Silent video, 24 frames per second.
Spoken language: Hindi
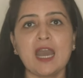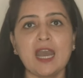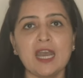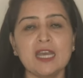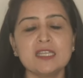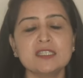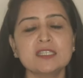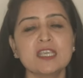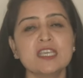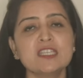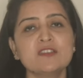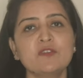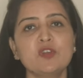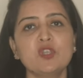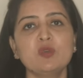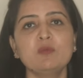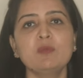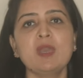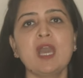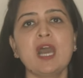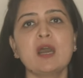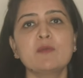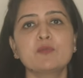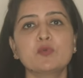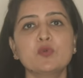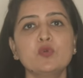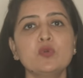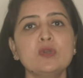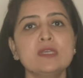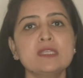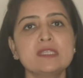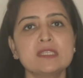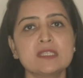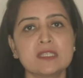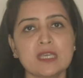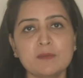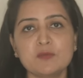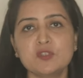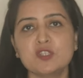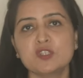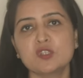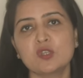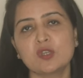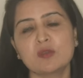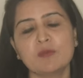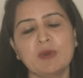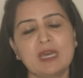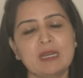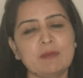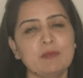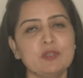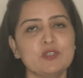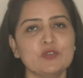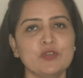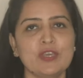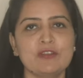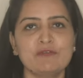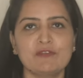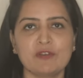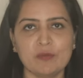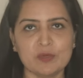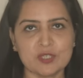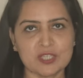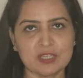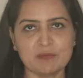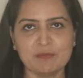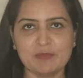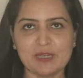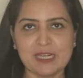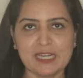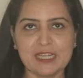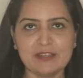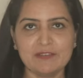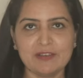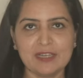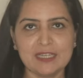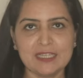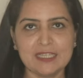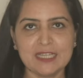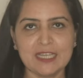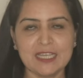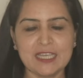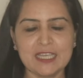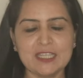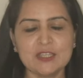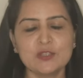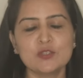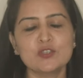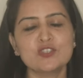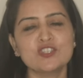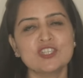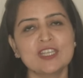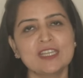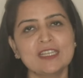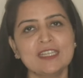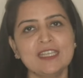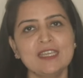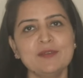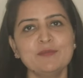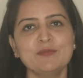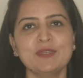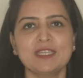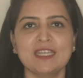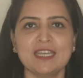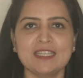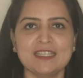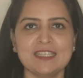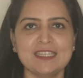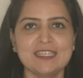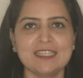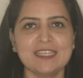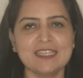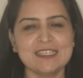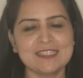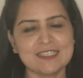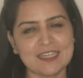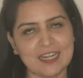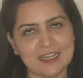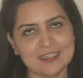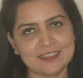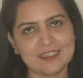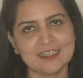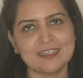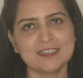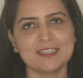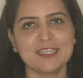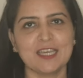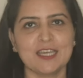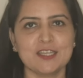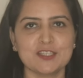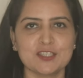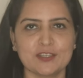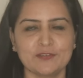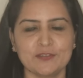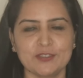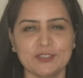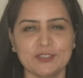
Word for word: आज के इस वीडियो में आपको इस सब चीज़ों के बारे में जो है इन्फॉर्मेशन मिलने वाली है तो चलिए बिना देरी के स्टार्ट करते हैं आज का